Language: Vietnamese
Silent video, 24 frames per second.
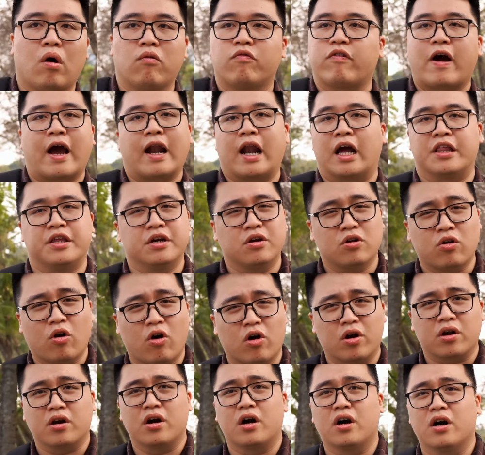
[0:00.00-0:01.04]
không phải là những
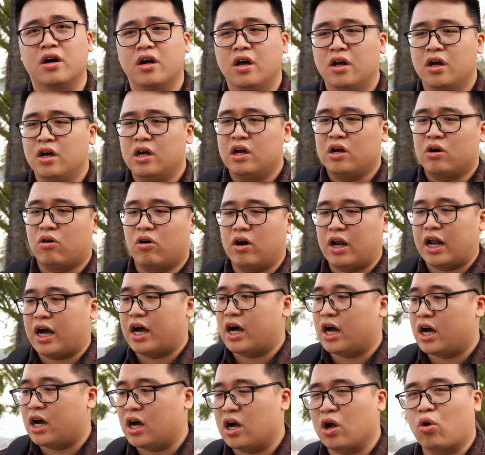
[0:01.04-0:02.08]
con uh, gọi
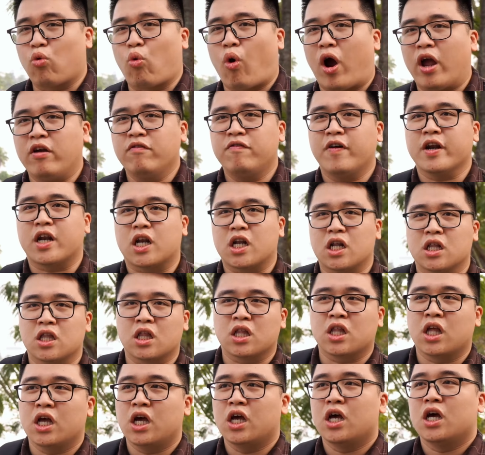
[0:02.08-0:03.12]
là quái vật
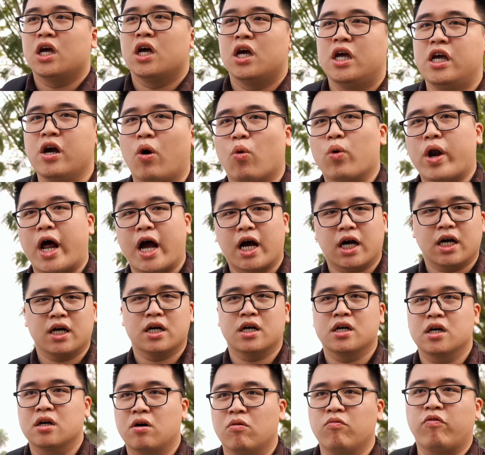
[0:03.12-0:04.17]
hiệu năng
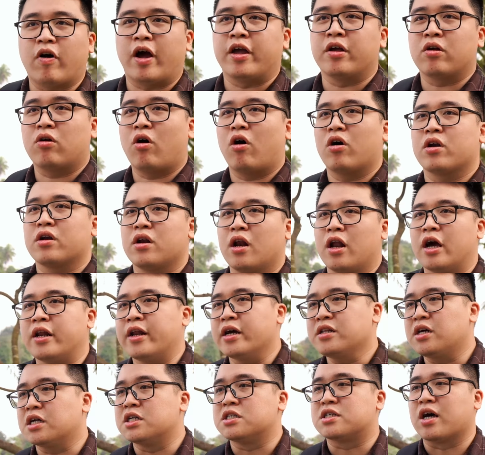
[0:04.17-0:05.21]
không phải những con lấy
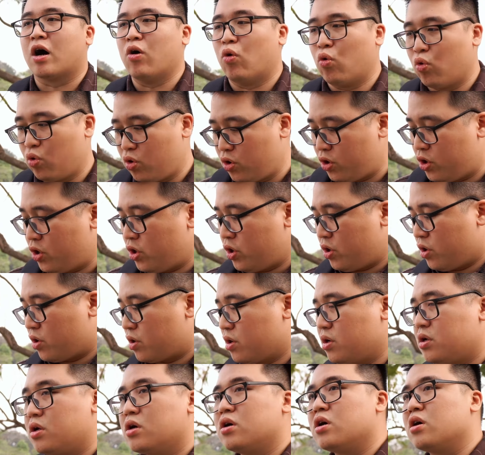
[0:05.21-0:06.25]
nét thần sầu
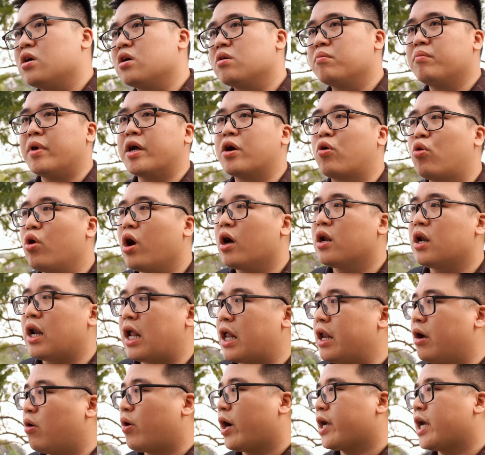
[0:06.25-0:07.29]
ờ, mình khuyên
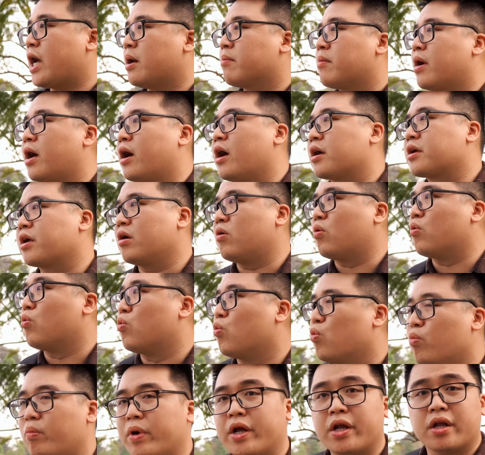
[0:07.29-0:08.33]
là nếu anh em mà kiểu
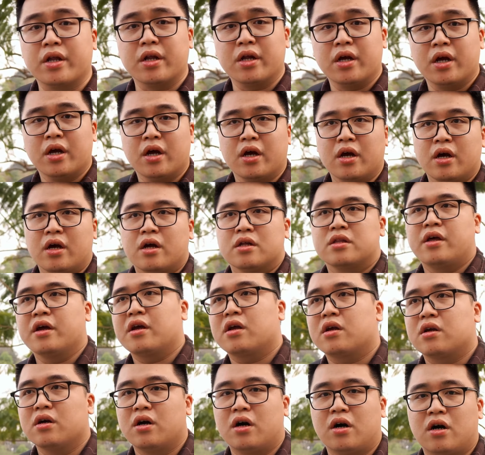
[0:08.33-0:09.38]
mình thích
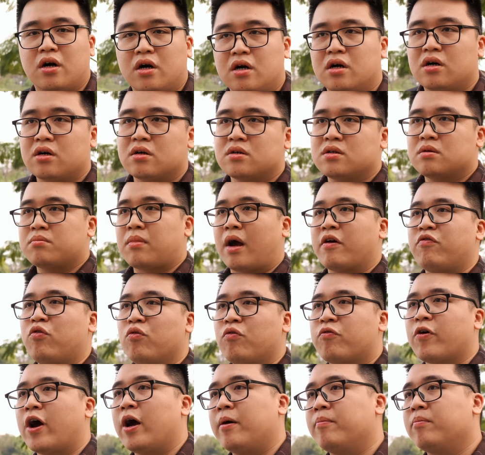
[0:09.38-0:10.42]
uh, máy
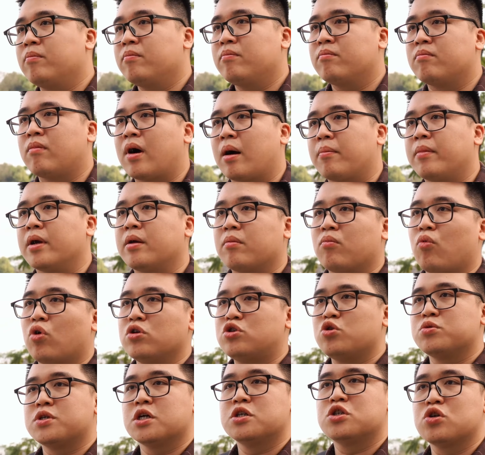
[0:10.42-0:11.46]
full frame mà mình muốn
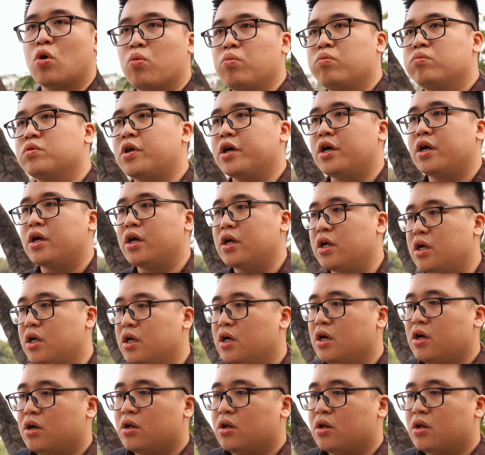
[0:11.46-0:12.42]
chụp chân dung thì